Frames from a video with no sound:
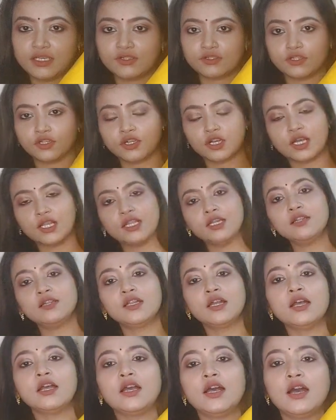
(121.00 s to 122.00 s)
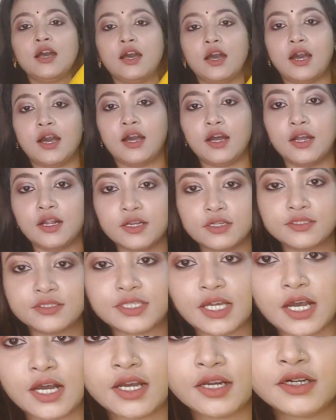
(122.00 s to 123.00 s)
ইয়েলো কালার আর
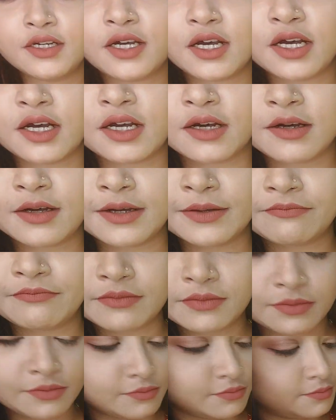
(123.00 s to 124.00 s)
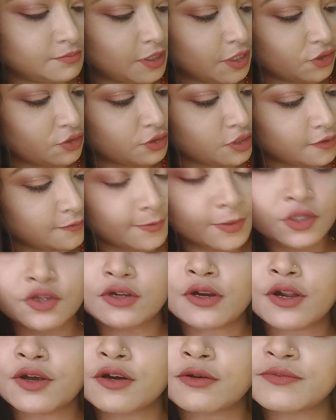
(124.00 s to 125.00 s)
তার ভেতরে
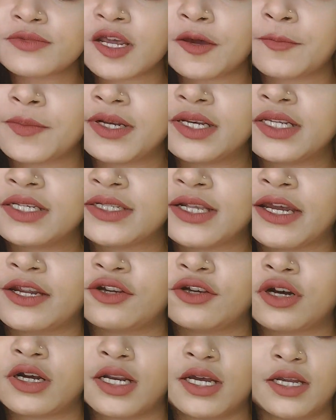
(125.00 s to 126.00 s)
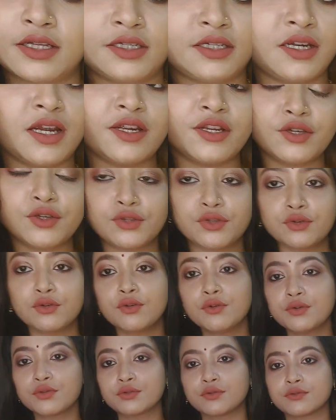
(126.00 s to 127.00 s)
ভেতরে এরকম টাইপের ডিজাইন করা আছে শাড়িটা কিন্তু
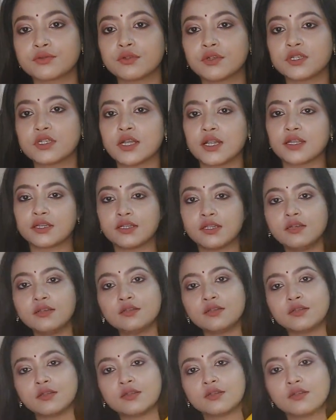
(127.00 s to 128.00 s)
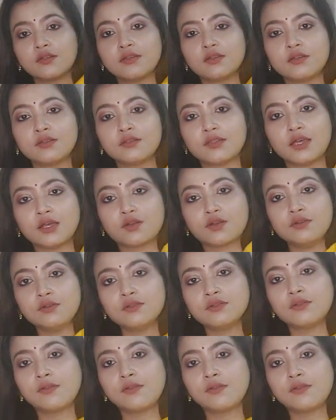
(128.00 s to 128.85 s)
খুব সুন্দর শাড়িটা দেখো